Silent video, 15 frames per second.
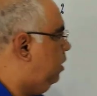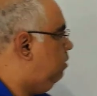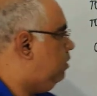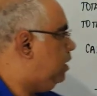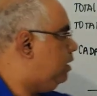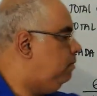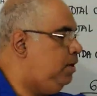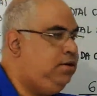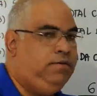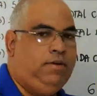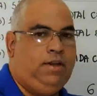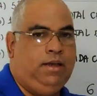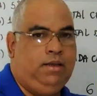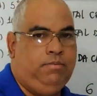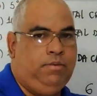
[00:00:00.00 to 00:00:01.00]
eu acabei de
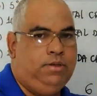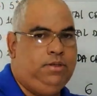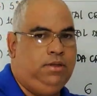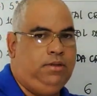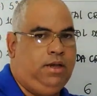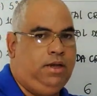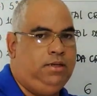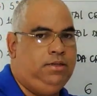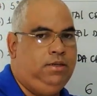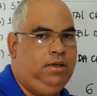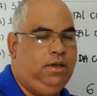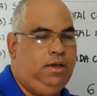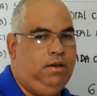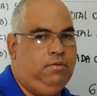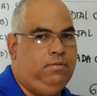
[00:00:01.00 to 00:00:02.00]
falar que a
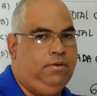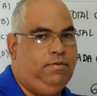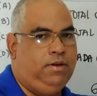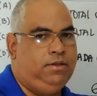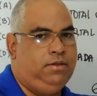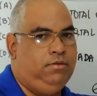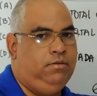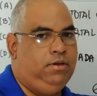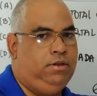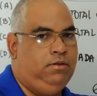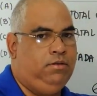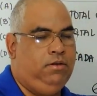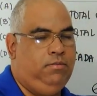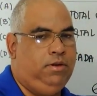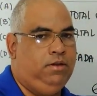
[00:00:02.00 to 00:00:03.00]
porcentagem é uma fração que
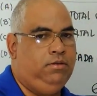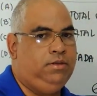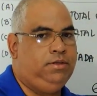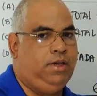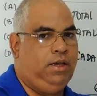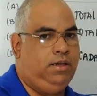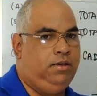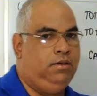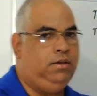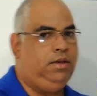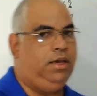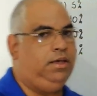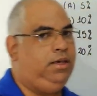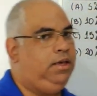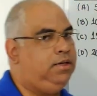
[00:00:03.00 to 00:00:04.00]
tem um denominador 100,
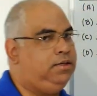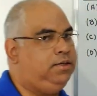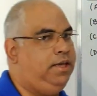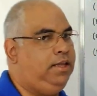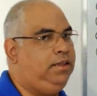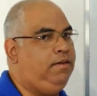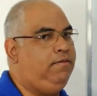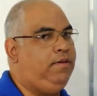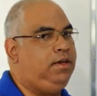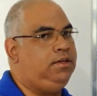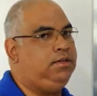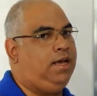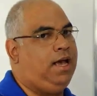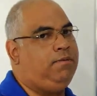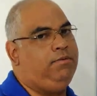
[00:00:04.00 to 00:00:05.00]
e aqui é
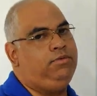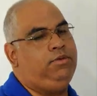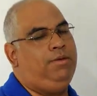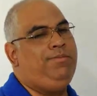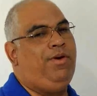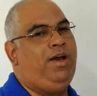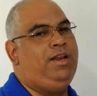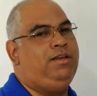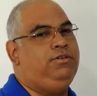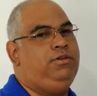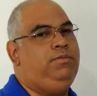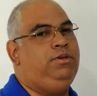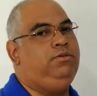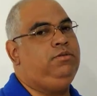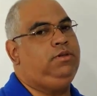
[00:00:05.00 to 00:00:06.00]
120. Ah, você é mole, eu
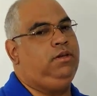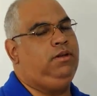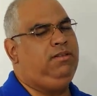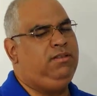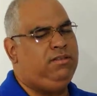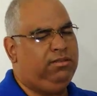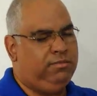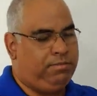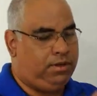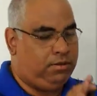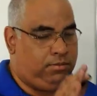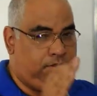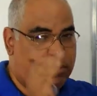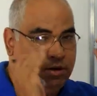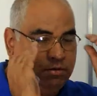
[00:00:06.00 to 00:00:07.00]
diminuo 100. Não, não, não,
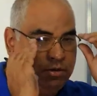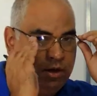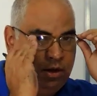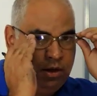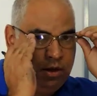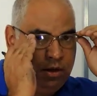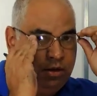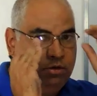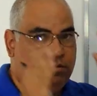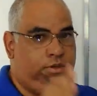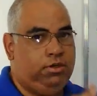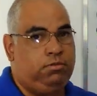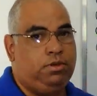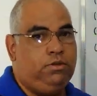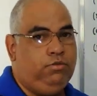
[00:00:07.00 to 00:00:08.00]
pelo amor de Deus, não
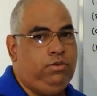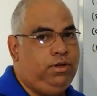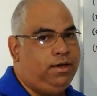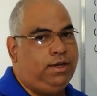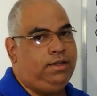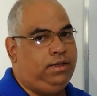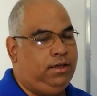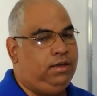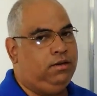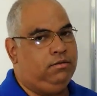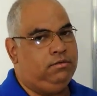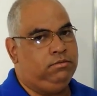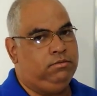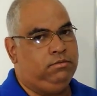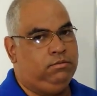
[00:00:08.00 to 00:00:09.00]
diminui nada aqui
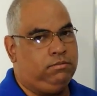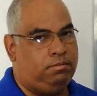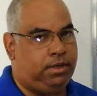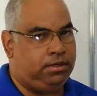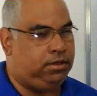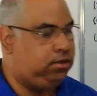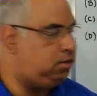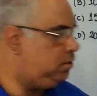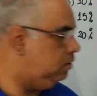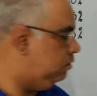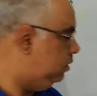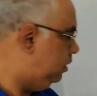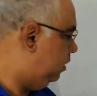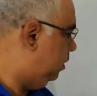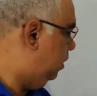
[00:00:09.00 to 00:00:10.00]
não. Presta
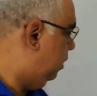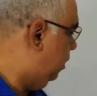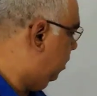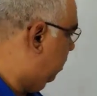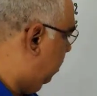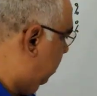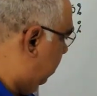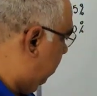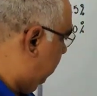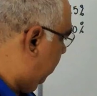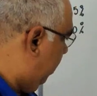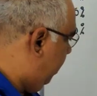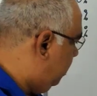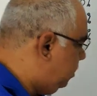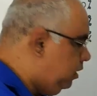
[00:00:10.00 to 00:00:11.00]
atenção.
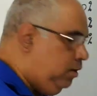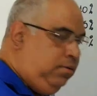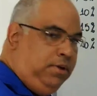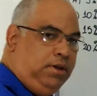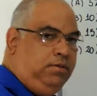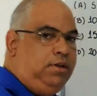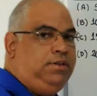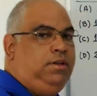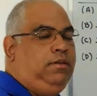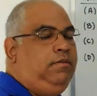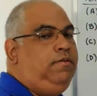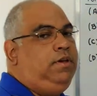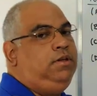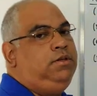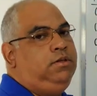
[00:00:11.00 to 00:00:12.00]
Esse denominador é
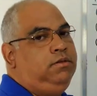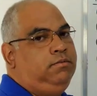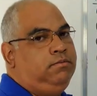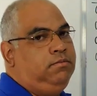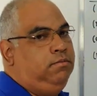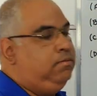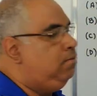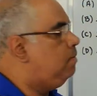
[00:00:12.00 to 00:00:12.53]
120.